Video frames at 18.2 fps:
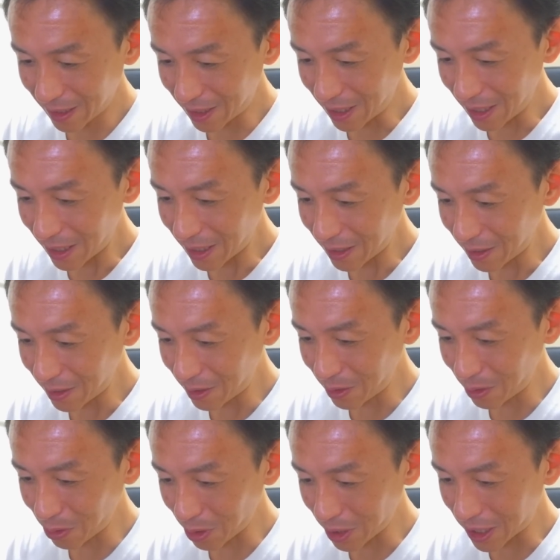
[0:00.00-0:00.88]
じゃ
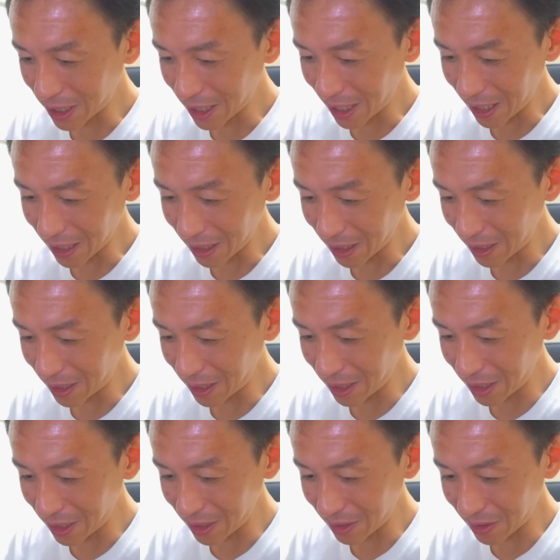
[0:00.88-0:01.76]
クを
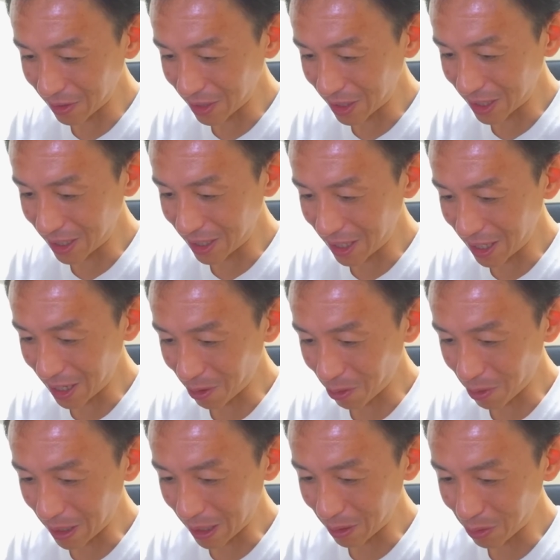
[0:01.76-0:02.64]
シカッティングして
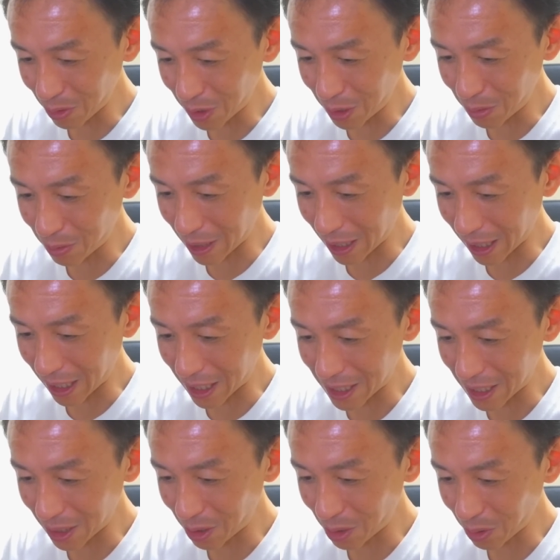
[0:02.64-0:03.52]
他の粒が消
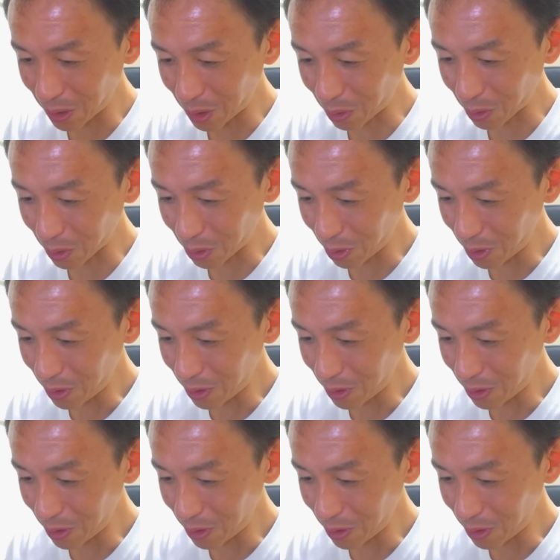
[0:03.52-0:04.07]
せるよってこと